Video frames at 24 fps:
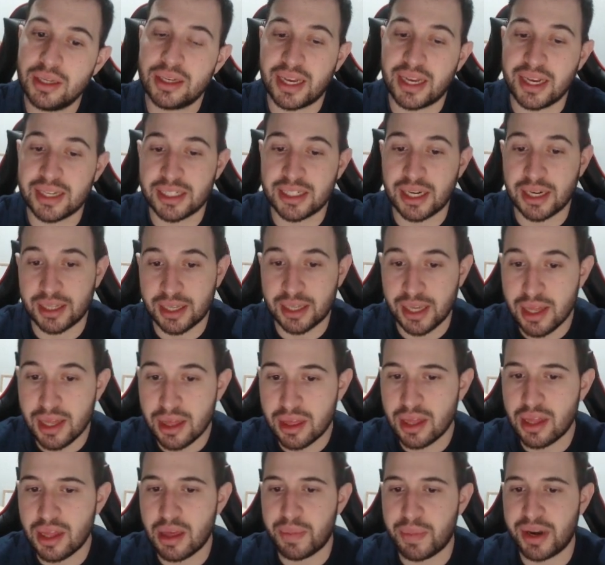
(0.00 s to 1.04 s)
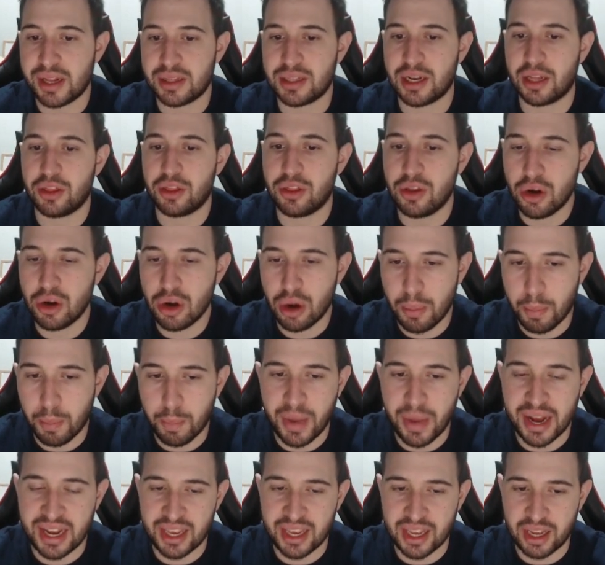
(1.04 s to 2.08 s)
que es el 15 de penetración
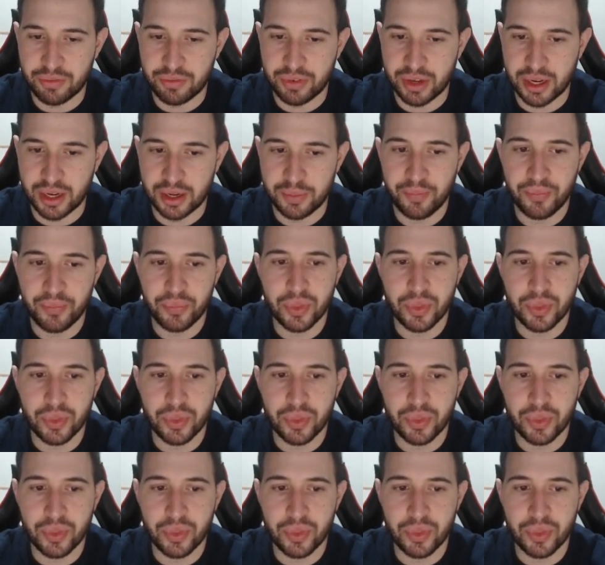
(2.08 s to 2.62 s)
mágica fija.